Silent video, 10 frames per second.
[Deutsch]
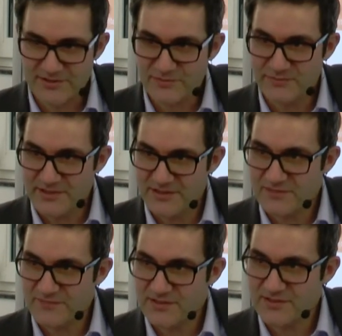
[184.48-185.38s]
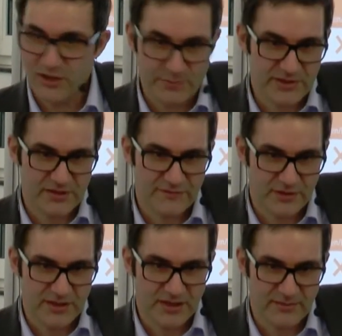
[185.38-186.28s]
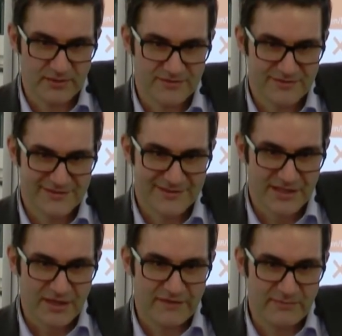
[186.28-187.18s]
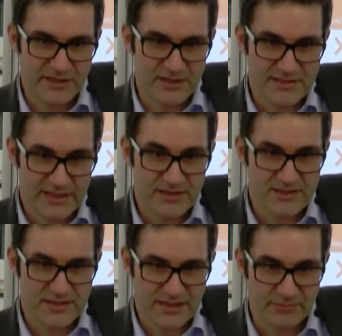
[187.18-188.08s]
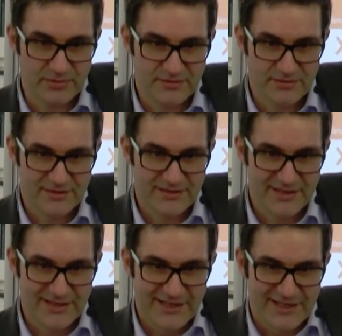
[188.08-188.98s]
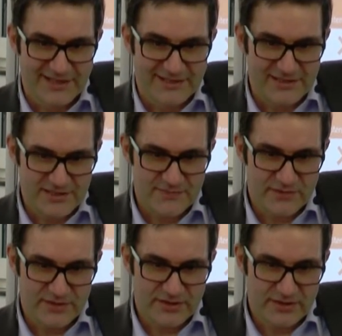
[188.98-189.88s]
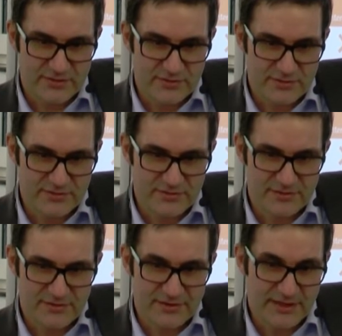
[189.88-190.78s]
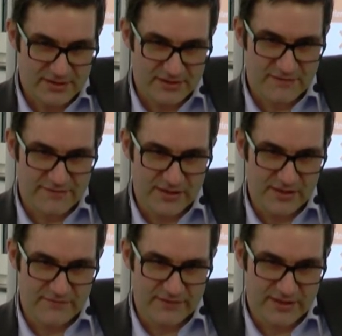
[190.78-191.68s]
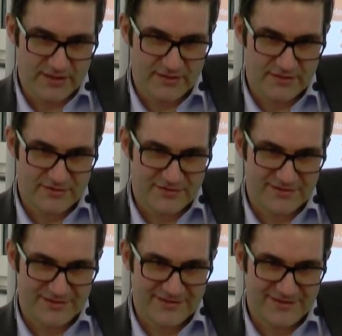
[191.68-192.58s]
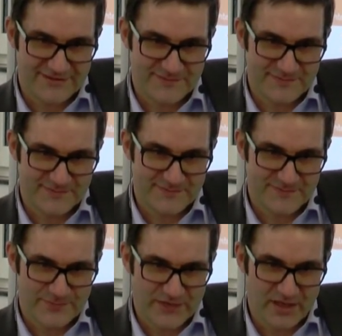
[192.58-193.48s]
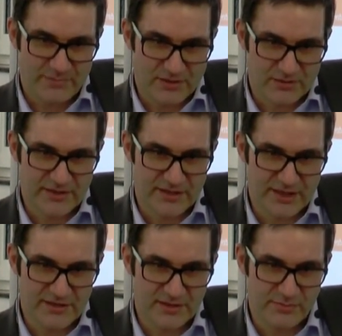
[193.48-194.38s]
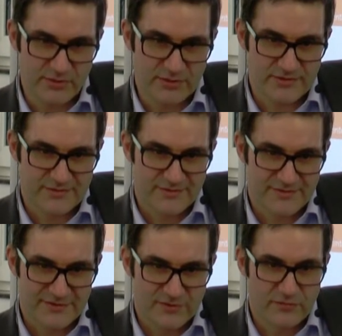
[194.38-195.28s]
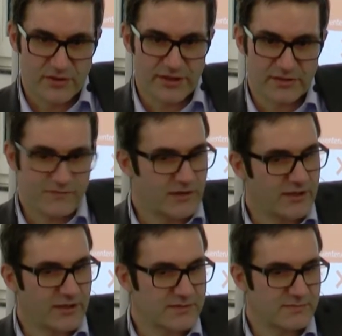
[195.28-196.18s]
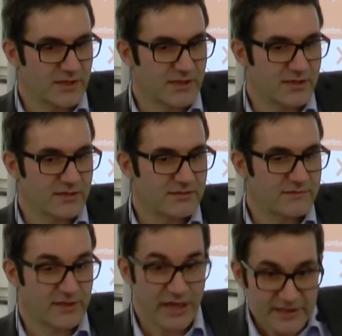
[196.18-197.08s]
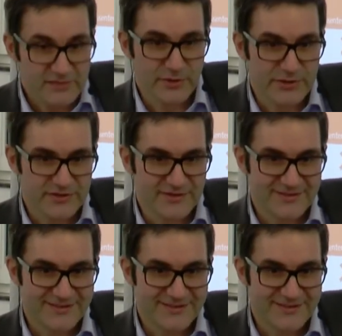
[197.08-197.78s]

zumindest wissen, ob ich Erfolg habe, weil meine Zeit ist knapp. Das würde den Kunden nicht gefallen, weil er braucht ein Angebot. Vielleicht, weil er erst mal vergleichen möchte.